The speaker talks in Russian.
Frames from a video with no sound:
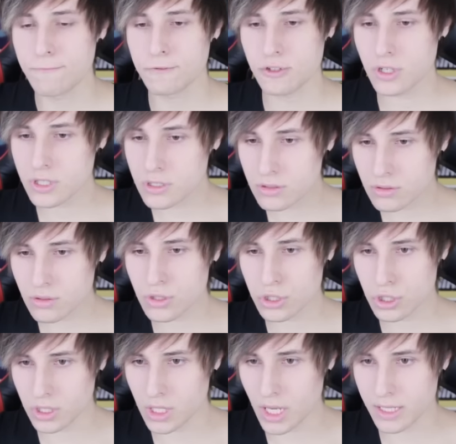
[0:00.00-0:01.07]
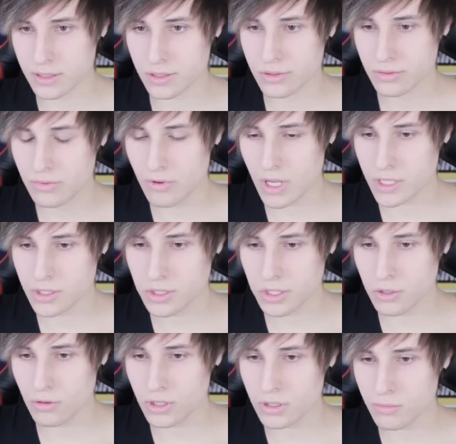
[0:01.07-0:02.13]
Фрост тоже найс.
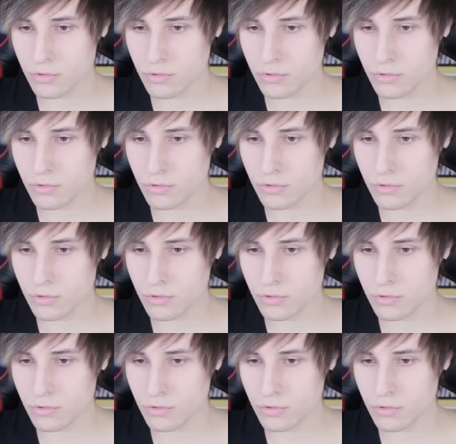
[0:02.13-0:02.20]
23 года